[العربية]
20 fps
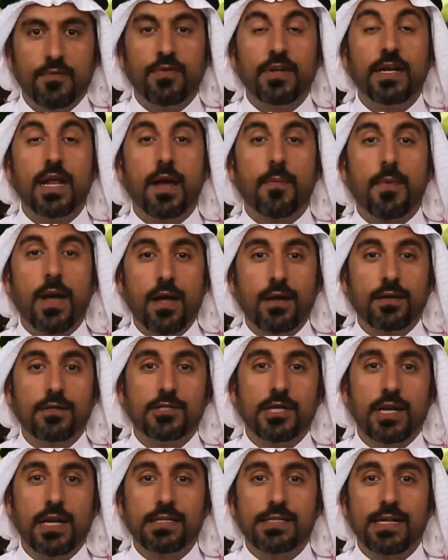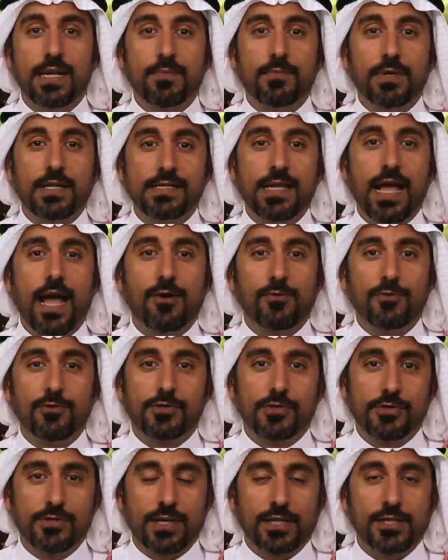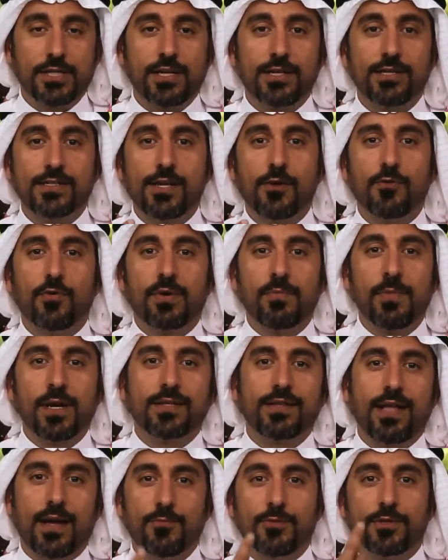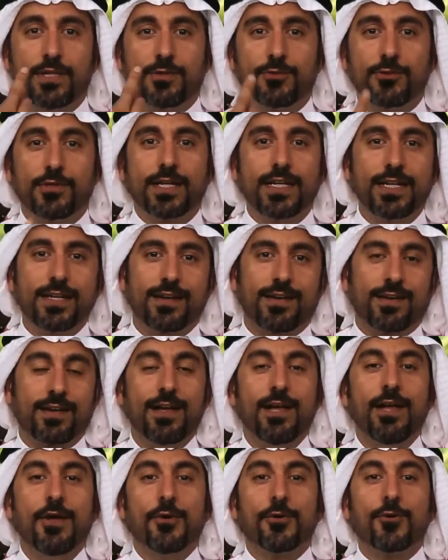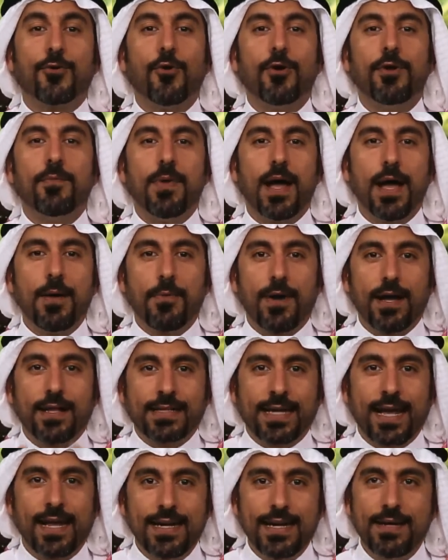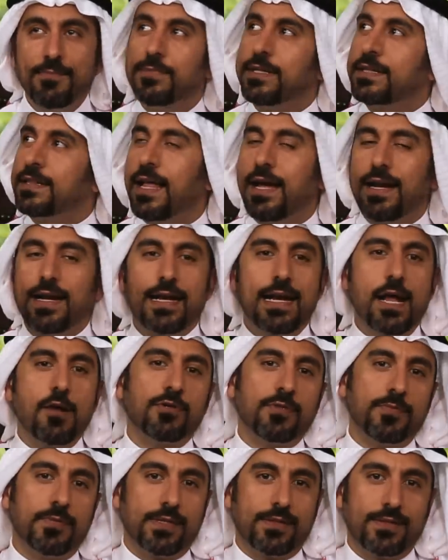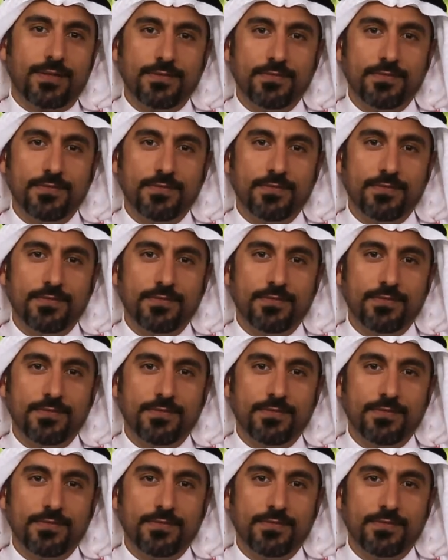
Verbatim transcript: في اليابان جلسنا يمكن ساعه ونص عشان نصور مقطع مدته دقيقه كل ما ابغى اتكلم يطلع الاناونسمنت